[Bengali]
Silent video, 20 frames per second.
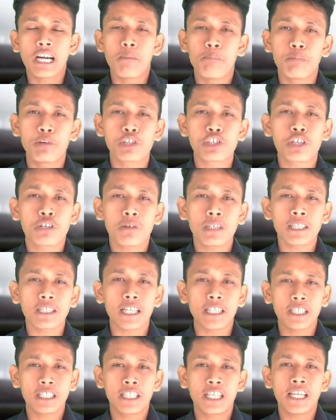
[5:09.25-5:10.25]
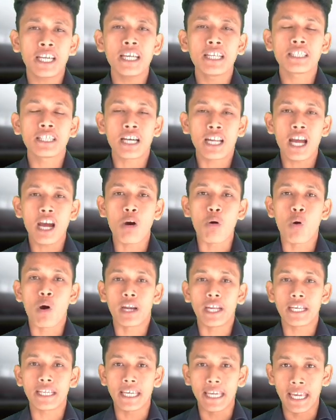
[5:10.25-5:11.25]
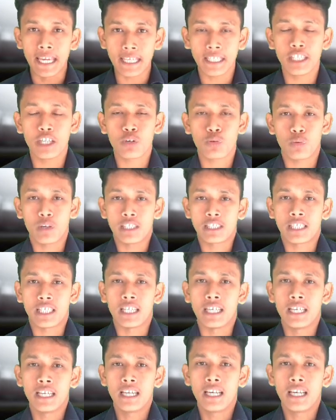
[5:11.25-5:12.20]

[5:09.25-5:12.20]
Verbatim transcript: কম্পিটিশন রয়েছে তাদের থেকে তারা অনেক এগিয়ে রয়েছে